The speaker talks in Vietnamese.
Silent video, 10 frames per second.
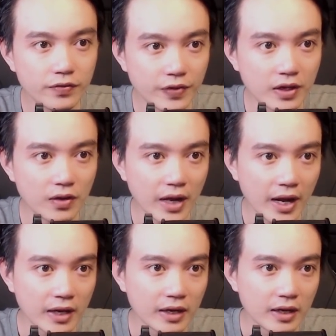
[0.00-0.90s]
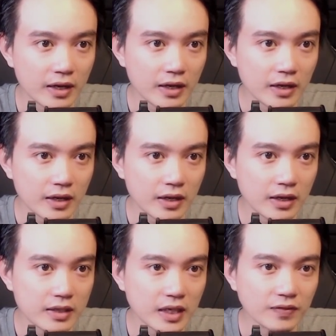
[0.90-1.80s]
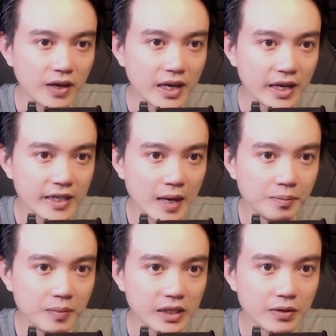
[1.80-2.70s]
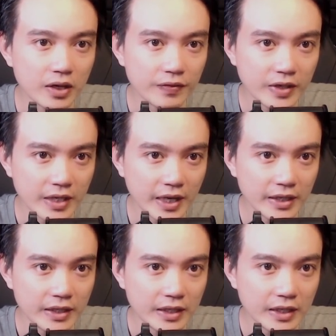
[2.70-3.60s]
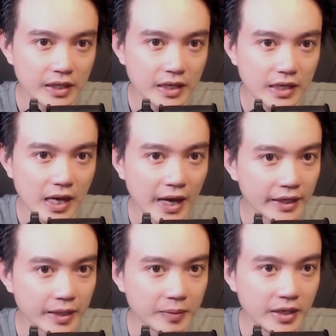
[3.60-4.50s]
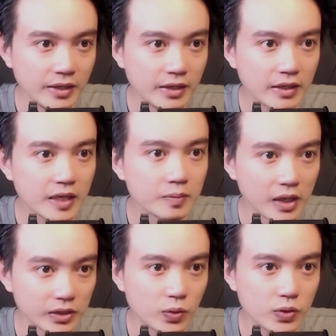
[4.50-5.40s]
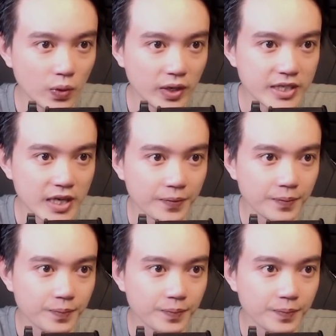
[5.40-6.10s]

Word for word: Phi Lô Ca chẳng phải là cái đám mà theo lời Vi kể đã hành em ấy lên bờ xuống ruộng hay sao?